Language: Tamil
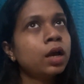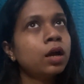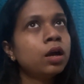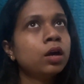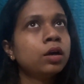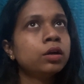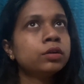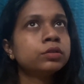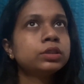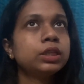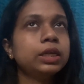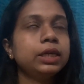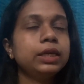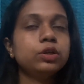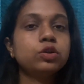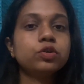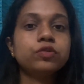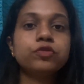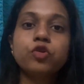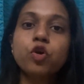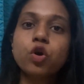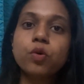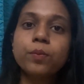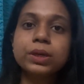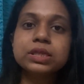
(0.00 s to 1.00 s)
த்ரீ டு ஃபோர்
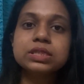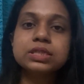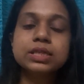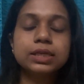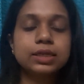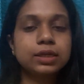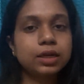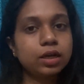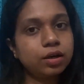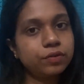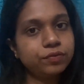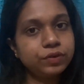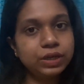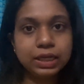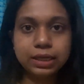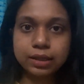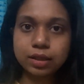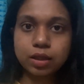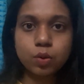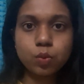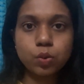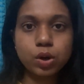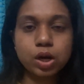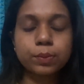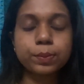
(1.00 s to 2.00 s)
மந்த்ஸ் கிட்ட நான் வீட்டில் தான்
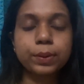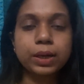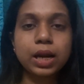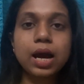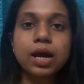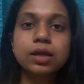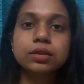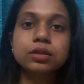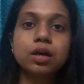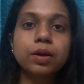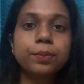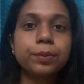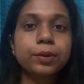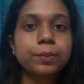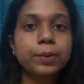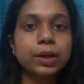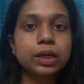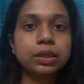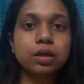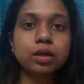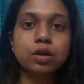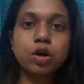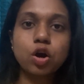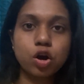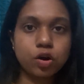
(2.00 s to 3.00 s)
ஒர்க் பண்ணேன் அதுக்கப்புறமா தான்
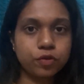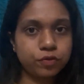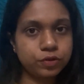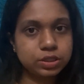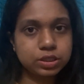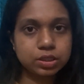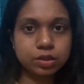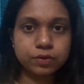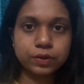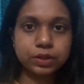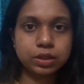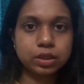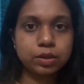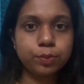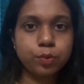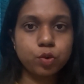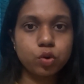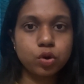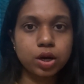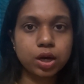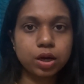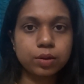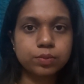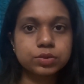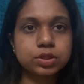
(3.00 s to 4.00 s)
நான் ஆஃபீஸ்க்கு வந்து போக
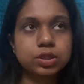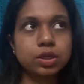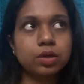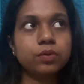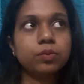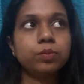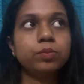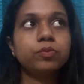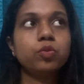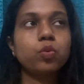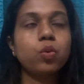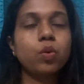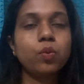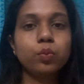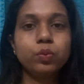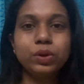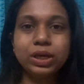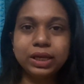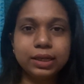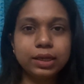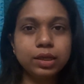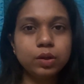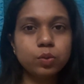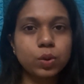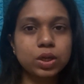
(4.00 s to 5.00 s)
ஆரம்பித்தேன் வீக்லி
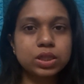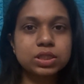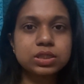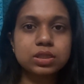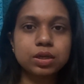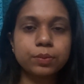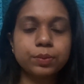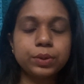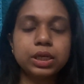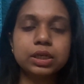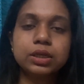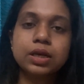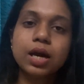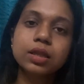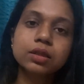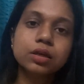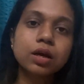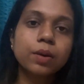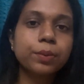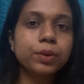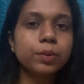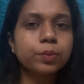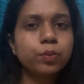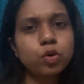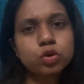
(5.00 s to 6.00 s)
ஒன்ஸ் அப்படின்ட்டு அதுக்கப்புறம்
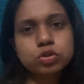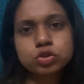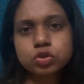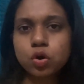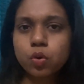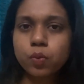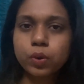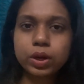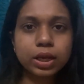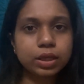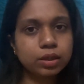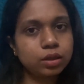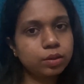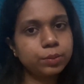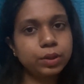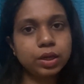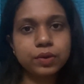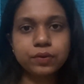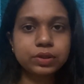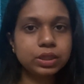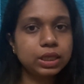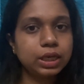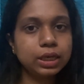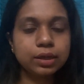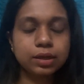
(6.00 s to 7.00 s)
போஸ்ட் கோவிட் அது அப்படியே வந்து
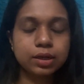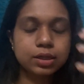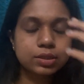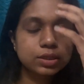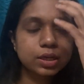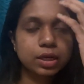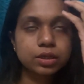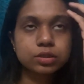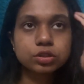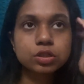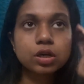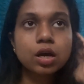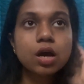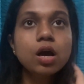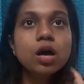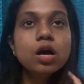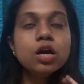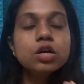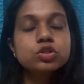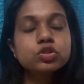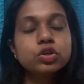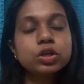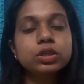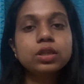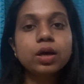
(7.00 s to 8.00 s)
இன்க்ரீஸ் ஆயிடுச்சு ஸோ
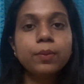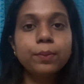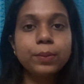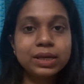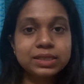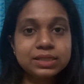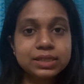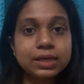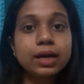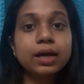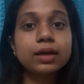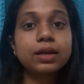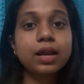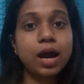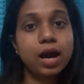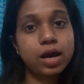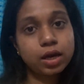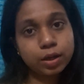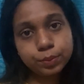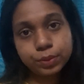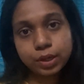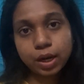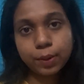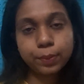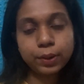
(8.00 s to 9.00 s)
இதான் பேசிக்காக நான் எப்படி
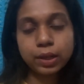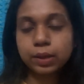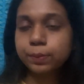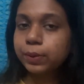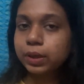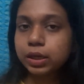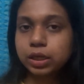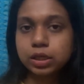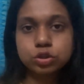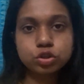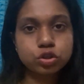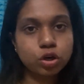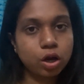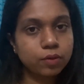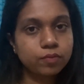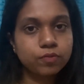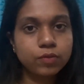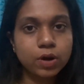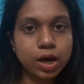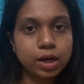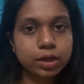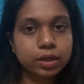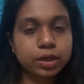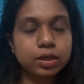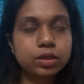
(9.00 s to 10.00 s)
அப்ளை பண்ணி ஜாப்
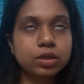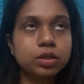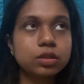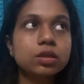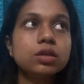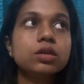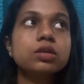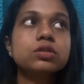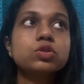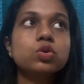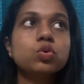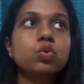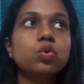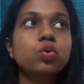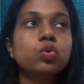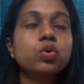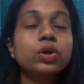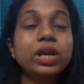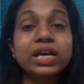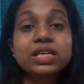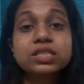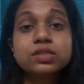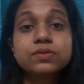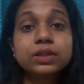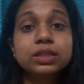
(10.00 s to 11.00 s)
வாங்கினேன்றது ஸோ
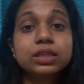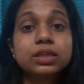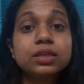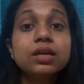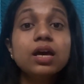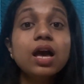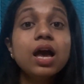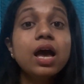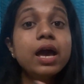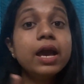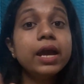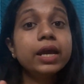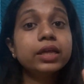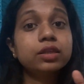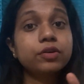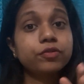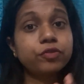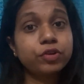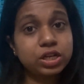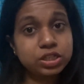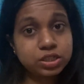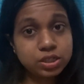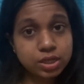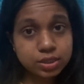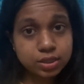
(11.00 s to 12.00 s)
நெக்ஸ்ட் வந்துட்டு இந்த
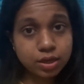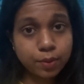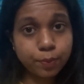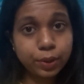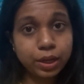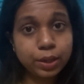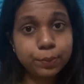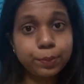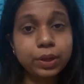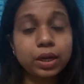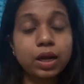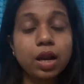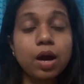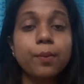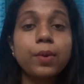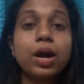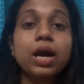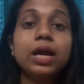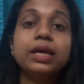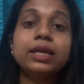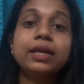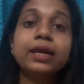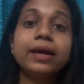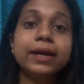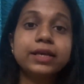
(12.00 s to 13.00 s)
ஃப்ரெஷர்ஸ் அப்ளை பண்ணலாமா
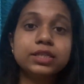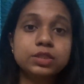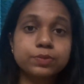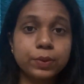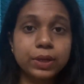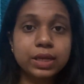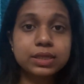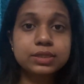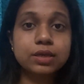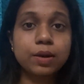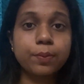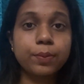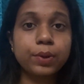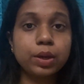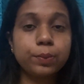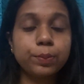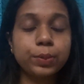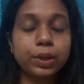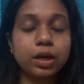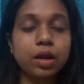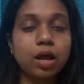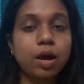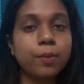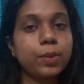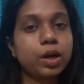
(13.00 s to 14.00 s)
இல்லை எக்ஸ்பீரியன்ஸ் அப்ளை
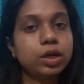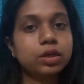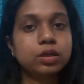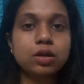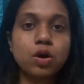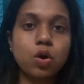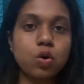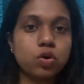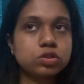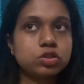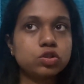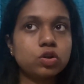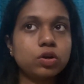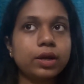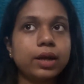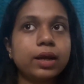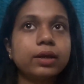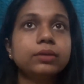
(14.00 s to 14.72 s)
பண்ணலாமான்ட்டு நான் உங்களுக்கு சொல்கிறேன்